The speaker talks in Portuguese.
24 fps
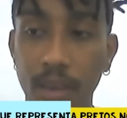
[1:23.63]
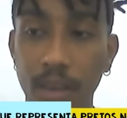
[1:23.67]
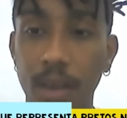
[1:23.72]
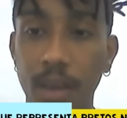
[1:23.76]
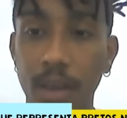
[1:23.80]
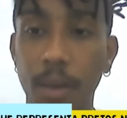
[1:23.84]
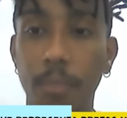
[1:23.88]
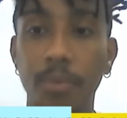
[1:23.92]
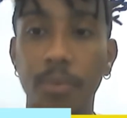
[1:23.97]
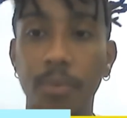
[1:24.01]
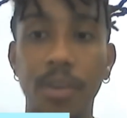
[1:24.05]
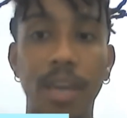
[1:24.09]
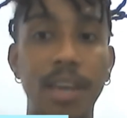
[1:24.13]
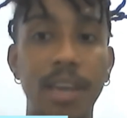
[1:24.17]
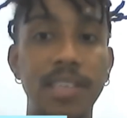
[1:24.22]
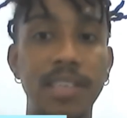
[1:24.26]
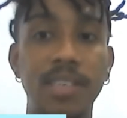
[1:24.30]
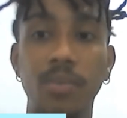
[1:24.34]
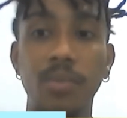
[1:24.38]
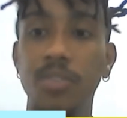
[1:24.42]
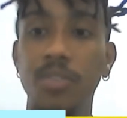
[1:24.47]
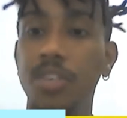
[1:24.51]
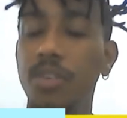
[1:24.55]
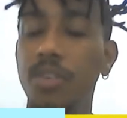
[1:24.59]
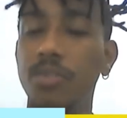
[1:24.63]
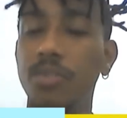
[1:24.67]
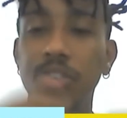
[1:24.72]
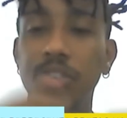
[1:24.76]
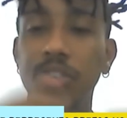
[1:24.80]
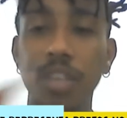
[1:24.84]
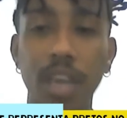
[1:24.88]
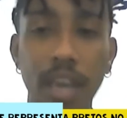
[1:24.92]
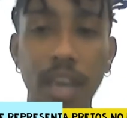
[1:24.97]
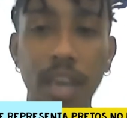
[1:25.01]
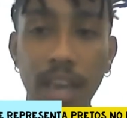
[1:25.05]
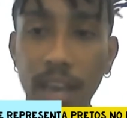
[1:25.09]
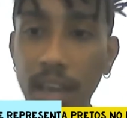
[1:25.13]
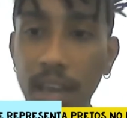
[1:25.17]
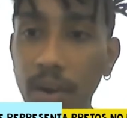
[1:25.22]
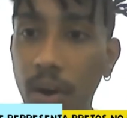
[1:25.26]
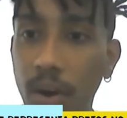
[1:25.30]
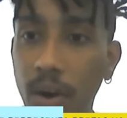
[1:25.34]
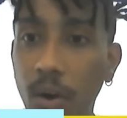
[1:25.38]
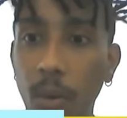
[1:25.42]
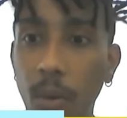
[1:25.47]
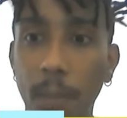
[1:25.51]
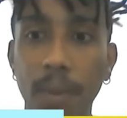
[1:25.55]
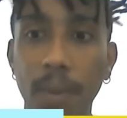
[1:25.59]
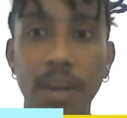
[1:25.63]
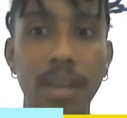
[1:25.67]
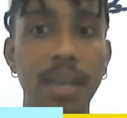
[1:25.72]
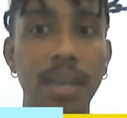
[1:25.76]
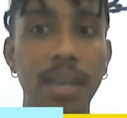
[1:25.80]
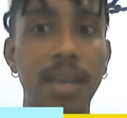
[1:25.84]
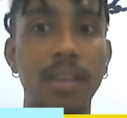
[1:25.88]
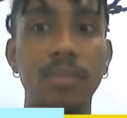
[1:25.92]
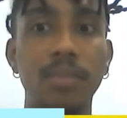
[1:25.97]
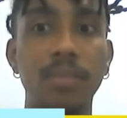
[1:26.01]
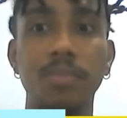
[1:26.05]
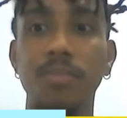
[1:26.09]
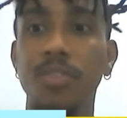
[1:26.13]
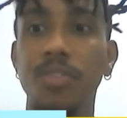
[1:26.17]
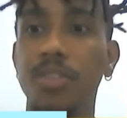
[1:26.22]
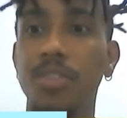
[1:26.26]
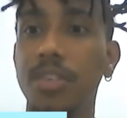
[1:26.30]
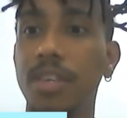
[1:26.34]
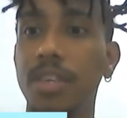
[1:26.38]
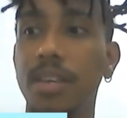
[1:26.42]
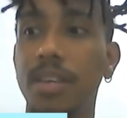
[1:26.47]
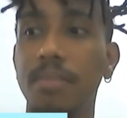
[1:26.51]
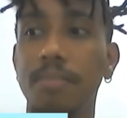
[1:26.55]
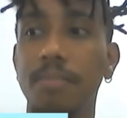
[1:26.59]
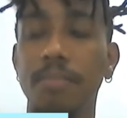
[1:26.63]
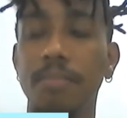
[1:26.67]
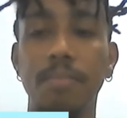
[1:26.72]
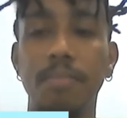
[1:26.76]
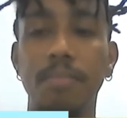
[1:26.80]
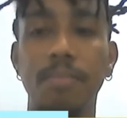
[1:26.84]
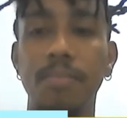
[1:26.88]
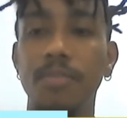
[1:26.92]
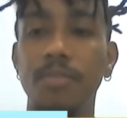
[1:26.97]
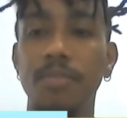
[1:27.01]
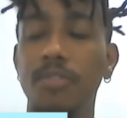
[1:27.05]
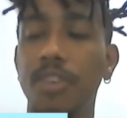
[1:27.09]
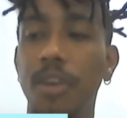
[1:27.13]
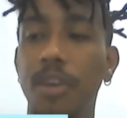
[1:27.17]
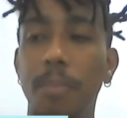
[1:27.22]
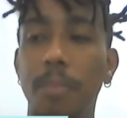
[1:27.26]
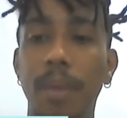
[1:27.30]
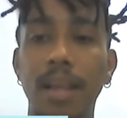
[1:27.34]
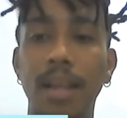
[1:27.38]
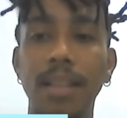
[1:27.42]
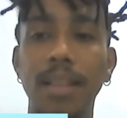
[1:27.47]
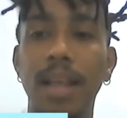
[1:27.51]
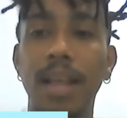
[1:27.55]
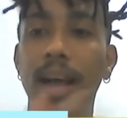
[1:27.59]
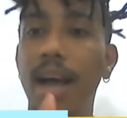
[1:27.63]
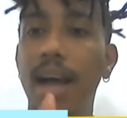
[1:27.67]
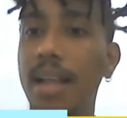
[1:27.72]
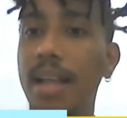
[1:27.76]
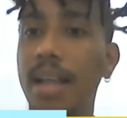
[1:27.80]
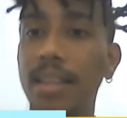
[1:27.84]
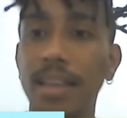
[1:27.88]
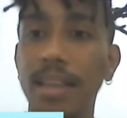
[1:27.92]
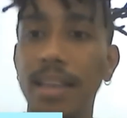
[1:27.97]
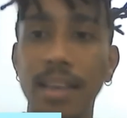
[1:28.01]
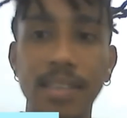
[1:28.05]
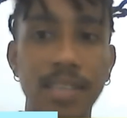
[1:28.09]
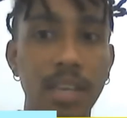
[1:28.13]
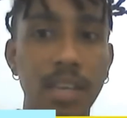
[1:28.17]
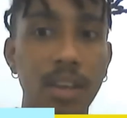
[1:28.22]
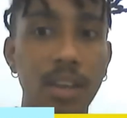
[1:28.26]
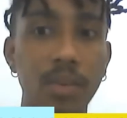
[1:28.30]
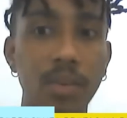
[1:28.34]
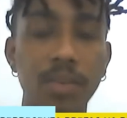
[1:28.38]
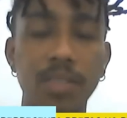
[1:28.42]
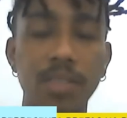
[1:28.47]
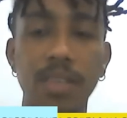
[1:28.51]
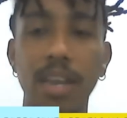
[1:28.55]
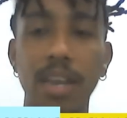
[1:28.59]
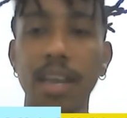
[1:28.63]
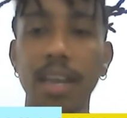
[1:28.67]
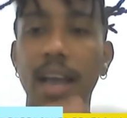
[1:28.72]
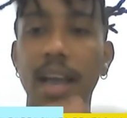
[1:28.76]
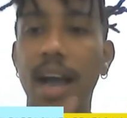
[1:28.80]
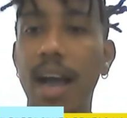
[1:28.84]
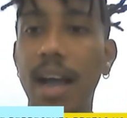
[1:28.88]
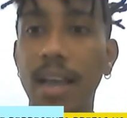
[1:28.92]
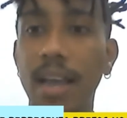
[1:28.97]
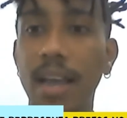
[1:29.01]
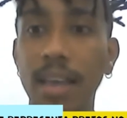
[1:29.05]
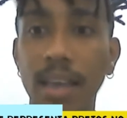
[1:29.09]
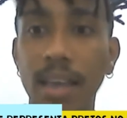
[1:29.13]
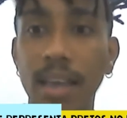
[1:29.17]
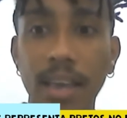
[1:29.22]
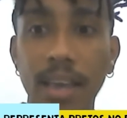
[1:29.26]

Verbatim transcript: porque eles não tinham dinheiro, a companhia não tinha dinheiro para nada, eles queriam estrear.